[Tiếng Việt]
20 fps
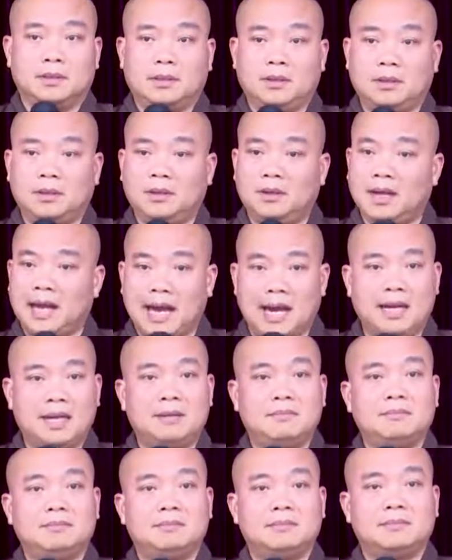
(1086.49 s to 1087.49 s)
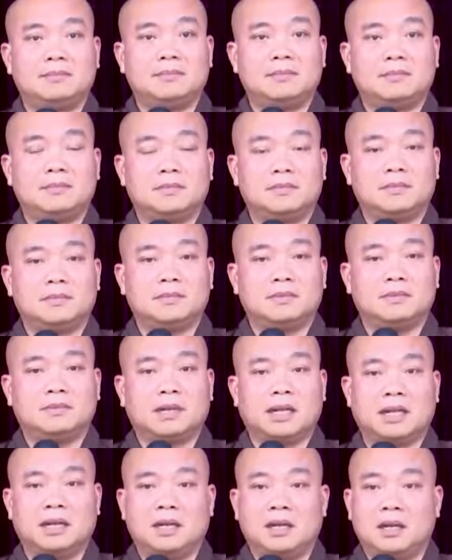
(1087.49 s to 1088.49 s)
Nó nó lạ lắm.
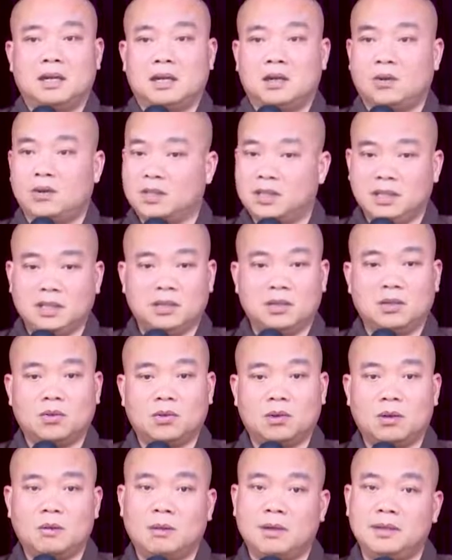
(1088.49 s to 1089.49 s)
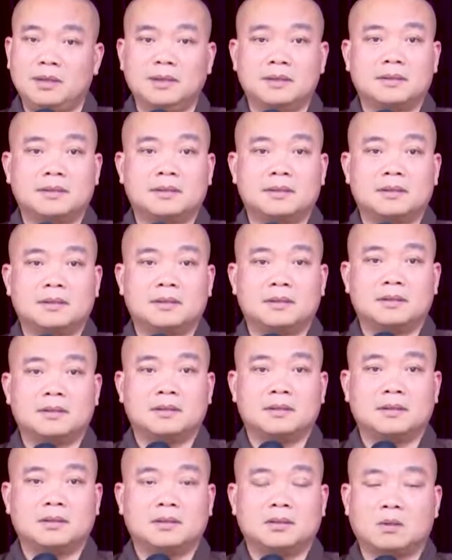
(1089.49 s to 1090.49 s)
Mà ngồi thiền nó còn không có giấc,
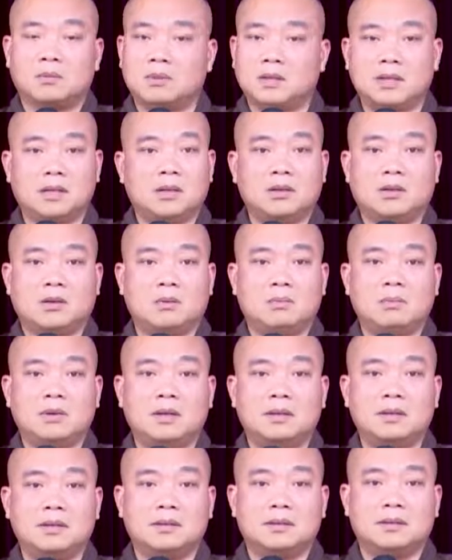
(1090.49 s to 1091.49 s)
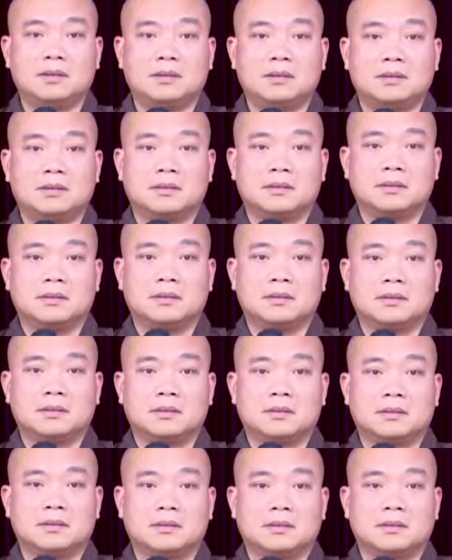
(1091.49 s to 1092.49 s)
tụng kinh nó còn không có giấc.
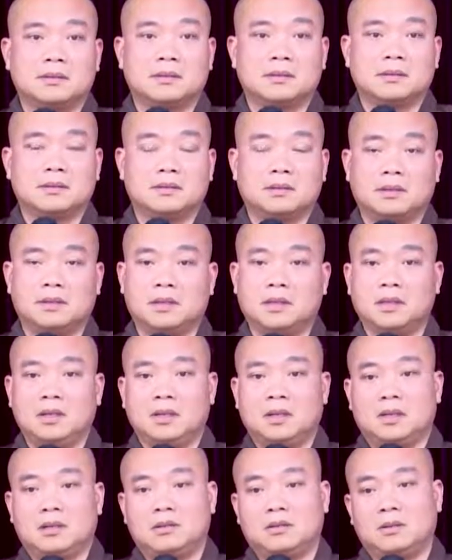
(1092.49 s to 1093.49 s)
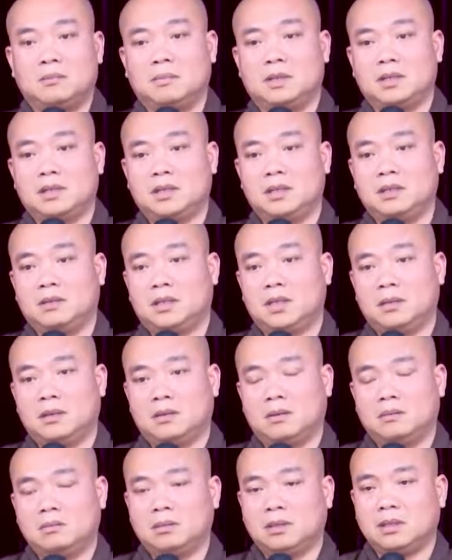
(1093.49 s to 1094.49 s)
Rồi rồi mình nhiều khi
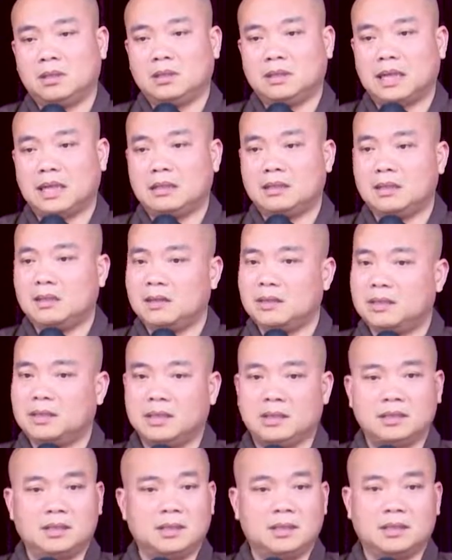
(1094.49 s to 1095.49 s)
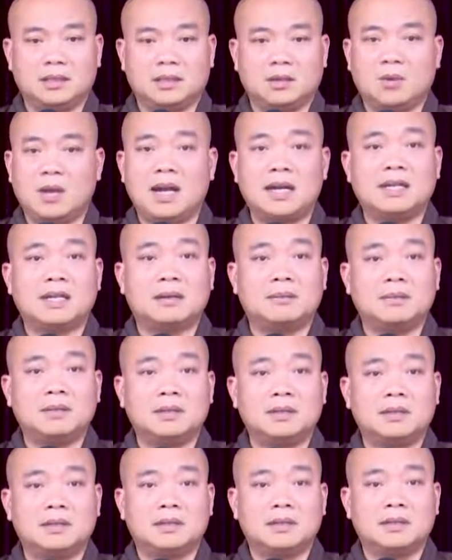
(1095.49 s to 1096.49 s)
cũng thấy, chẳng thấy có chuyện gì là quan trọng
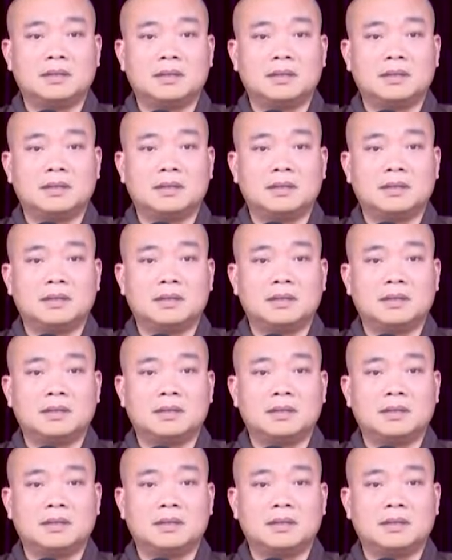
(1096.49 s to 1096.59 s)
hết.